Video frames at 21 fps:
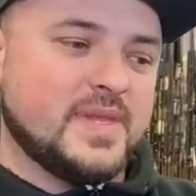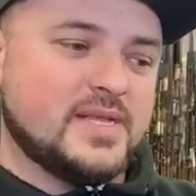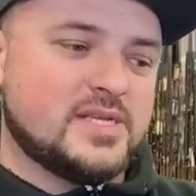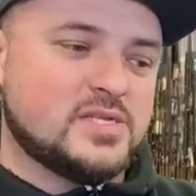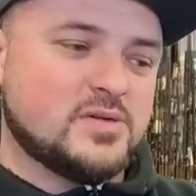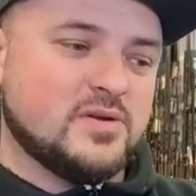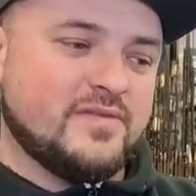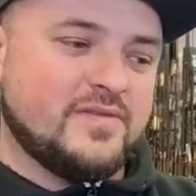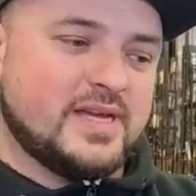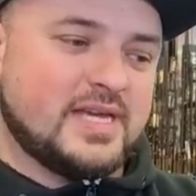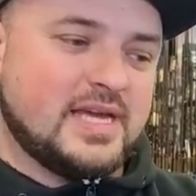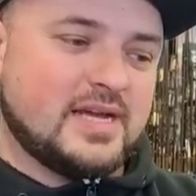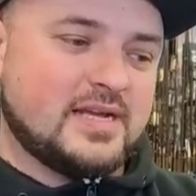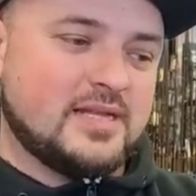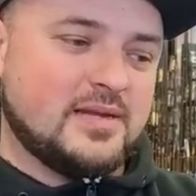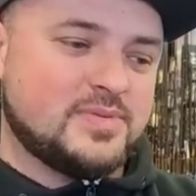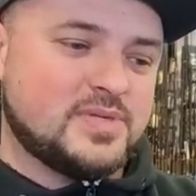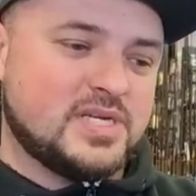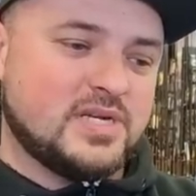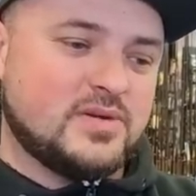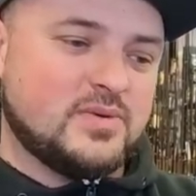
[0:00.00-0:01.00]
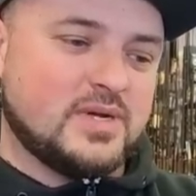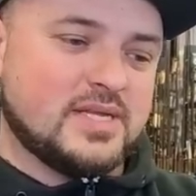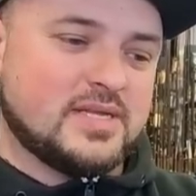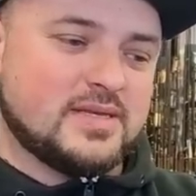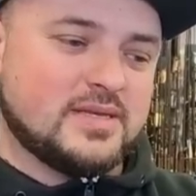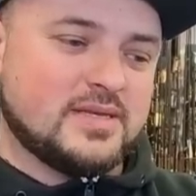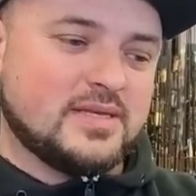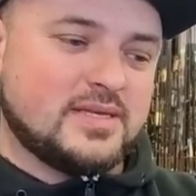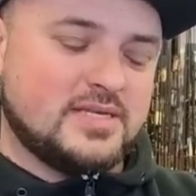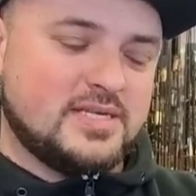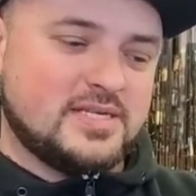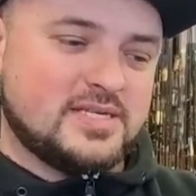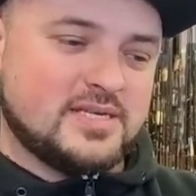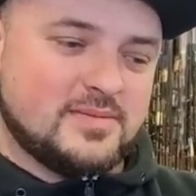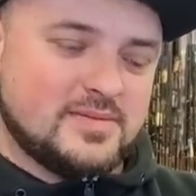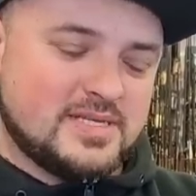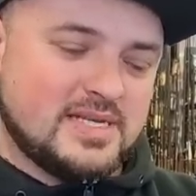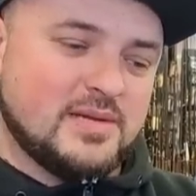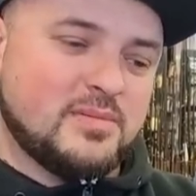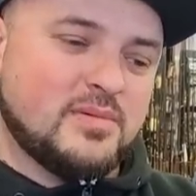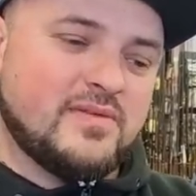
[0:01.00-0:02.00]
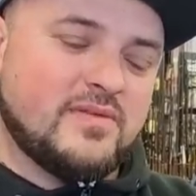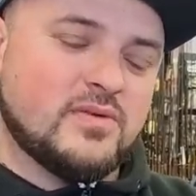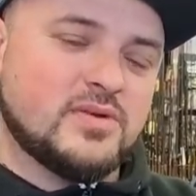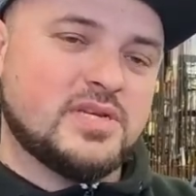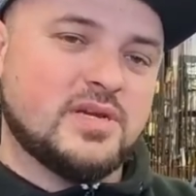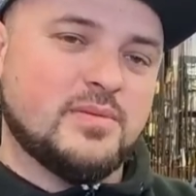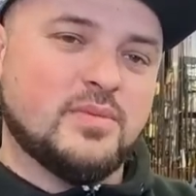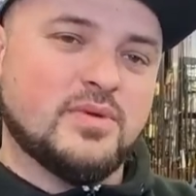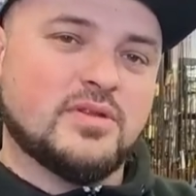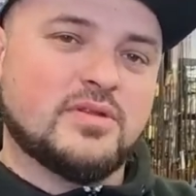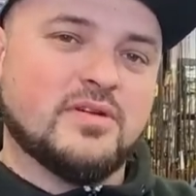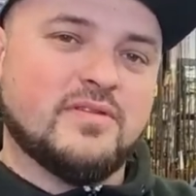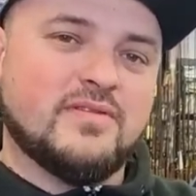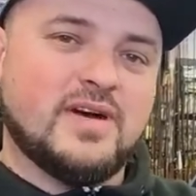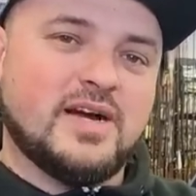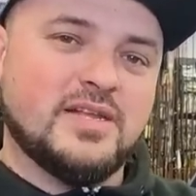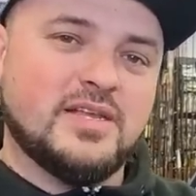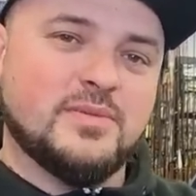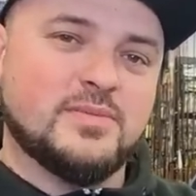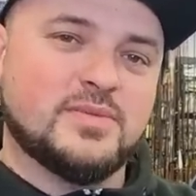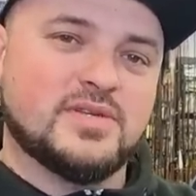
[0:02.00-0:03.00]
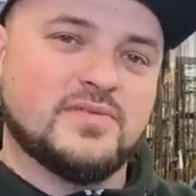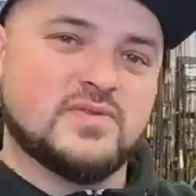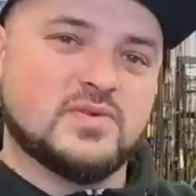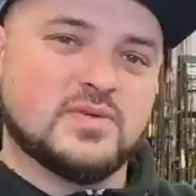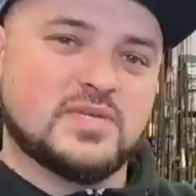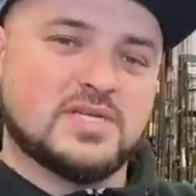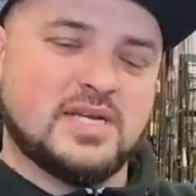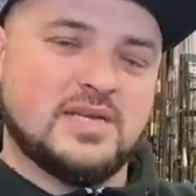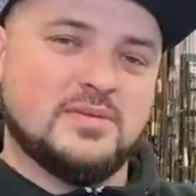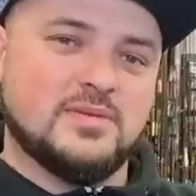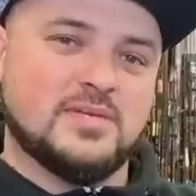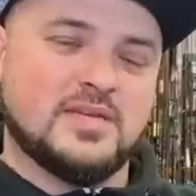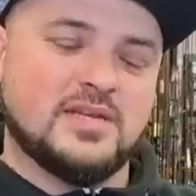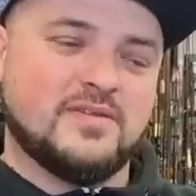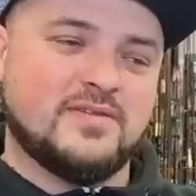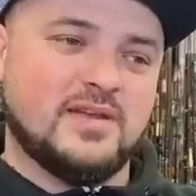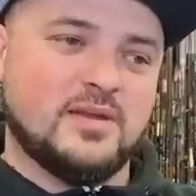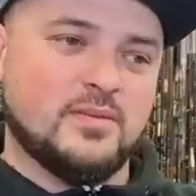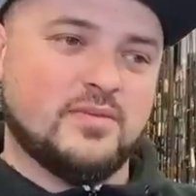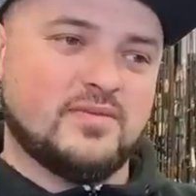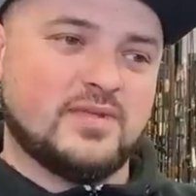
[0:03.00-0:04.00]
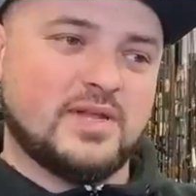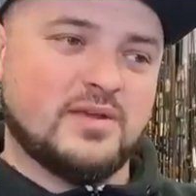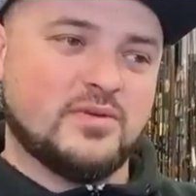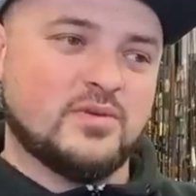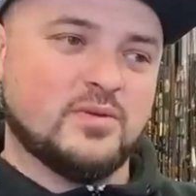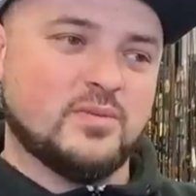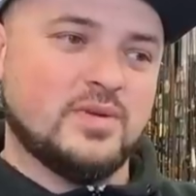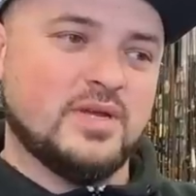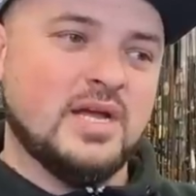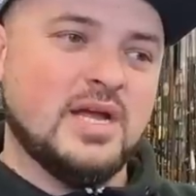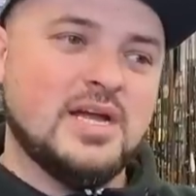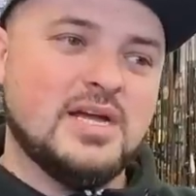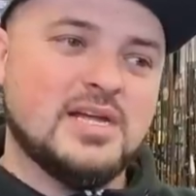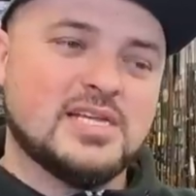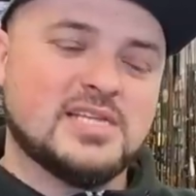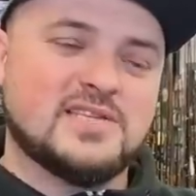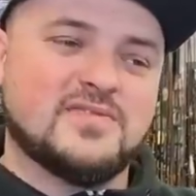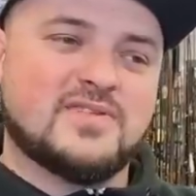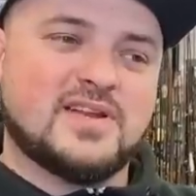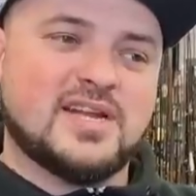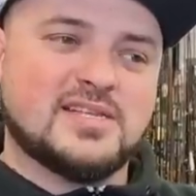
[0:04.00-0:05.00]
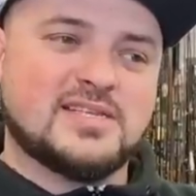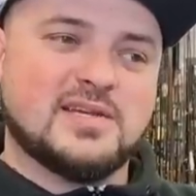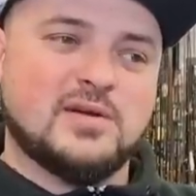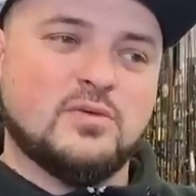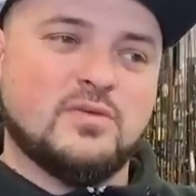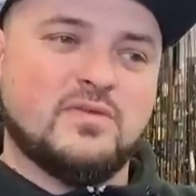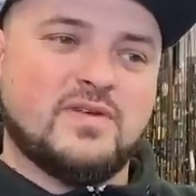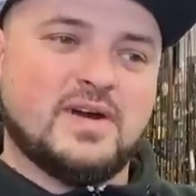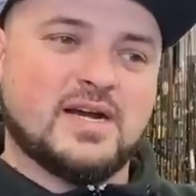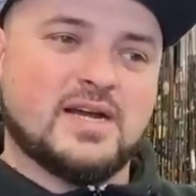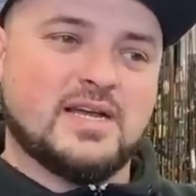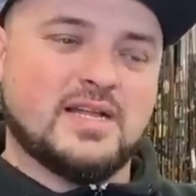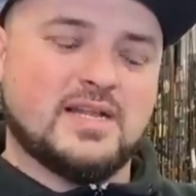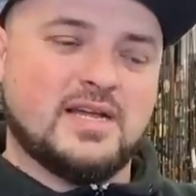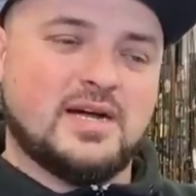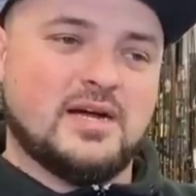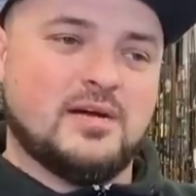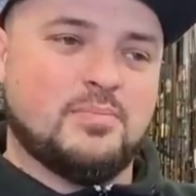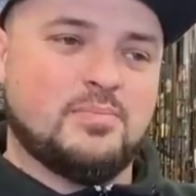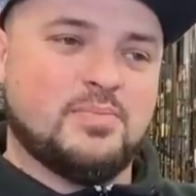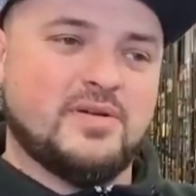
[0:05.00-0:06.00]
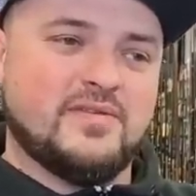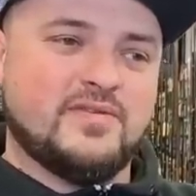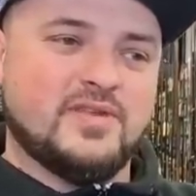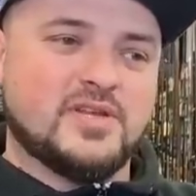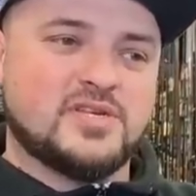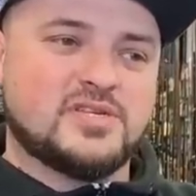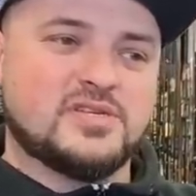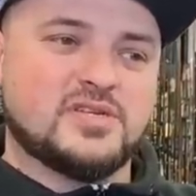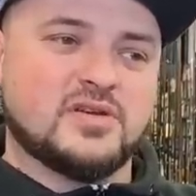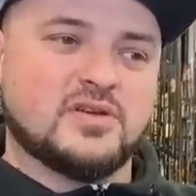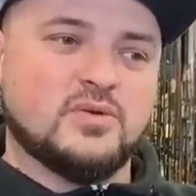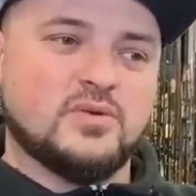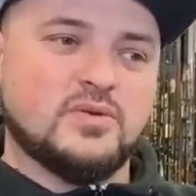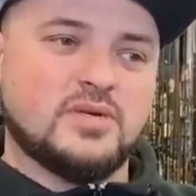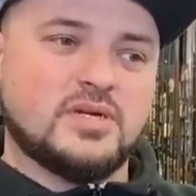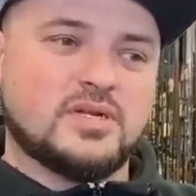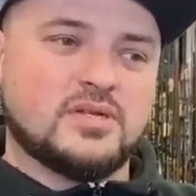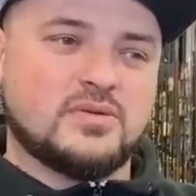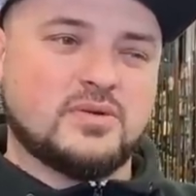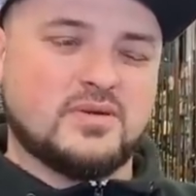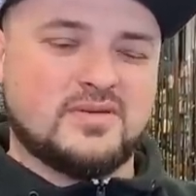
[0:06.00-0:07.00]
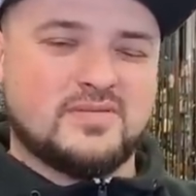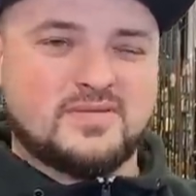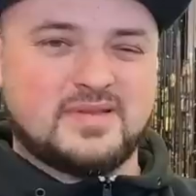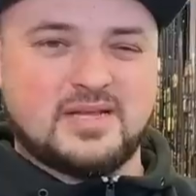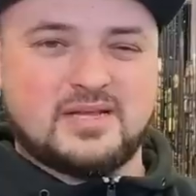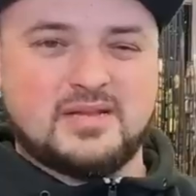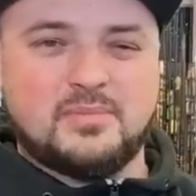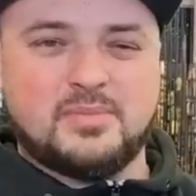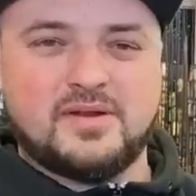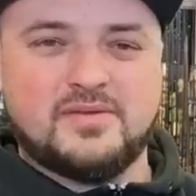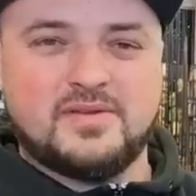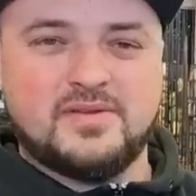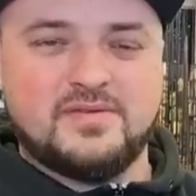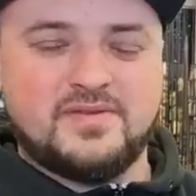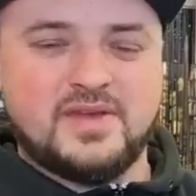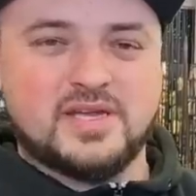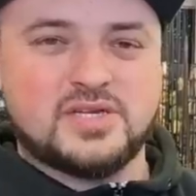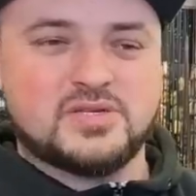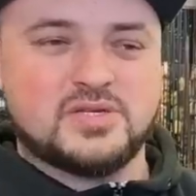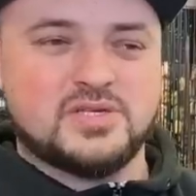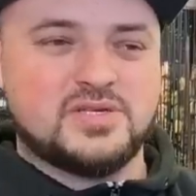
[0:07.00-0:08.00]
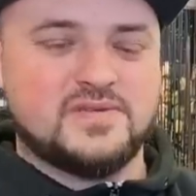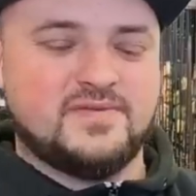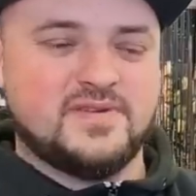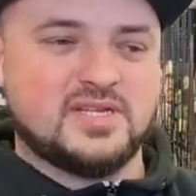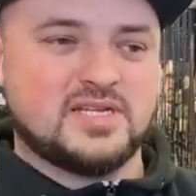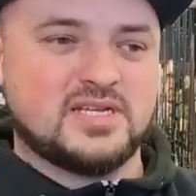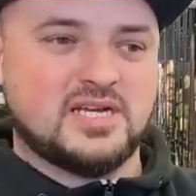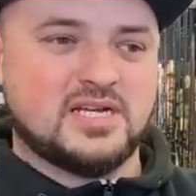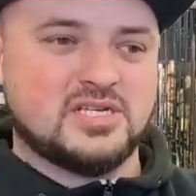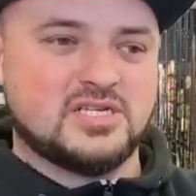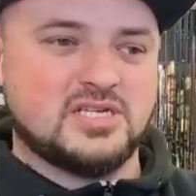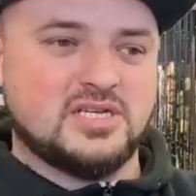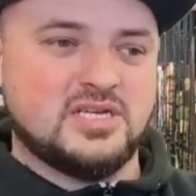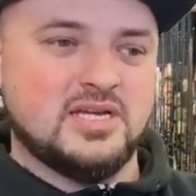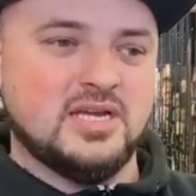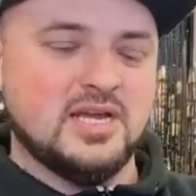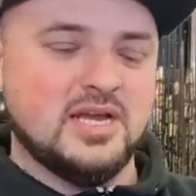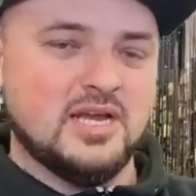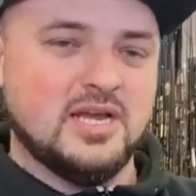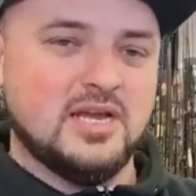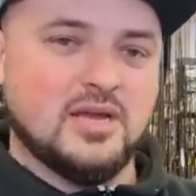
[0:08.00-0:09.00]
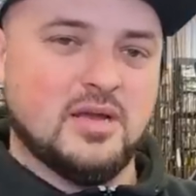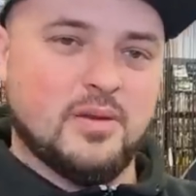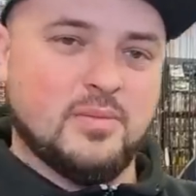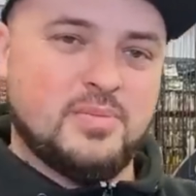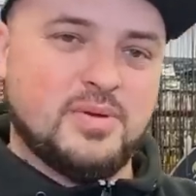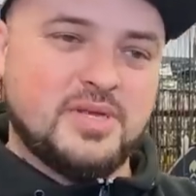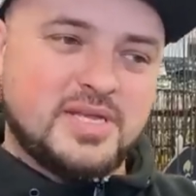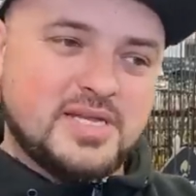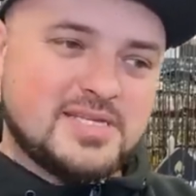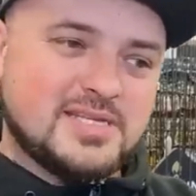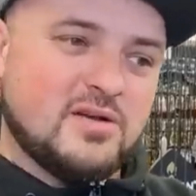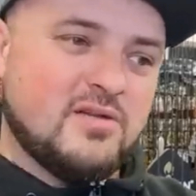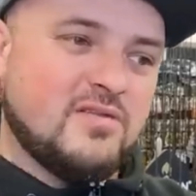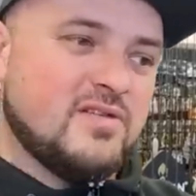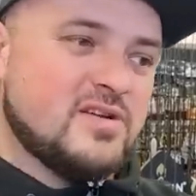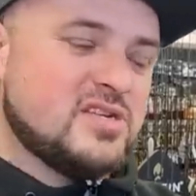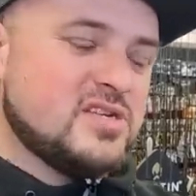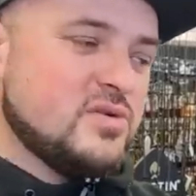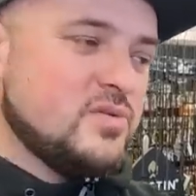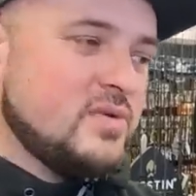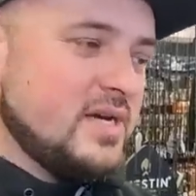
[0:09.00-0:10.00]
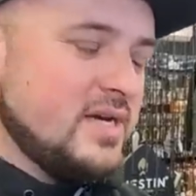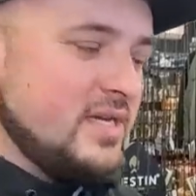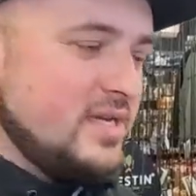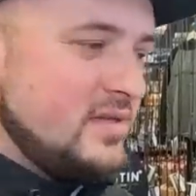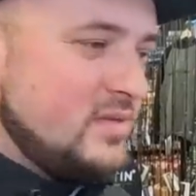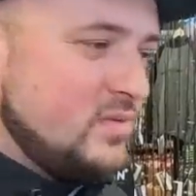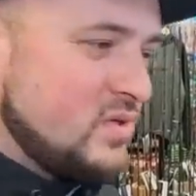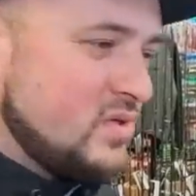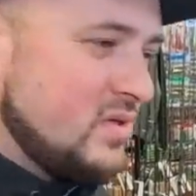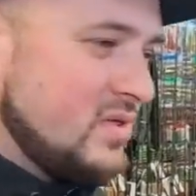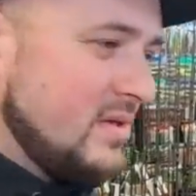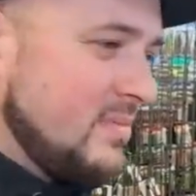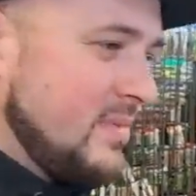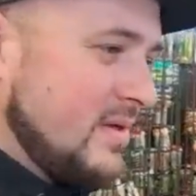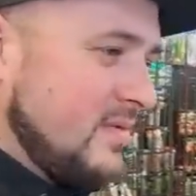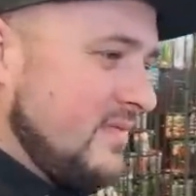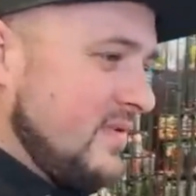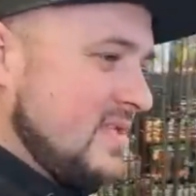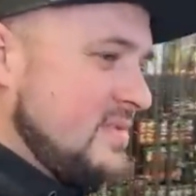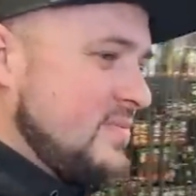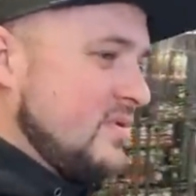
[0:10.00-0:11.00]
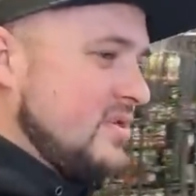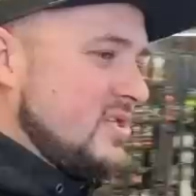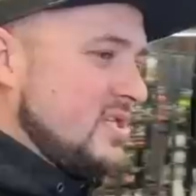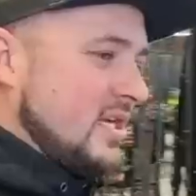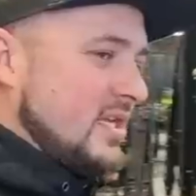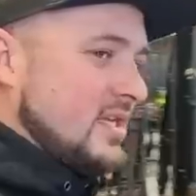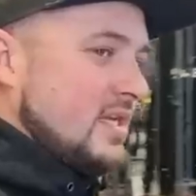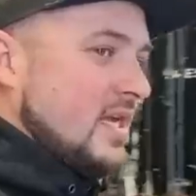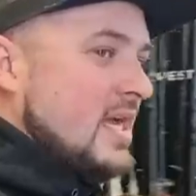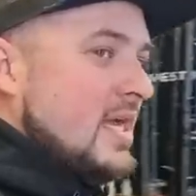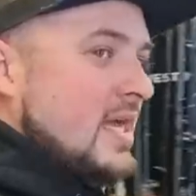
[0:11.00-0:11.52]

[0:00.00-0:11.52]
człowiek jak na przykład gdzieś tam zajmował się montowaniem czy wrzucaniem tych filmów na YouTube, zwraca uwagę na pewne szczegóły, które tak naprawdę większość wędkarzy by nie zauważyła i dużo tematów jest podejrzanych.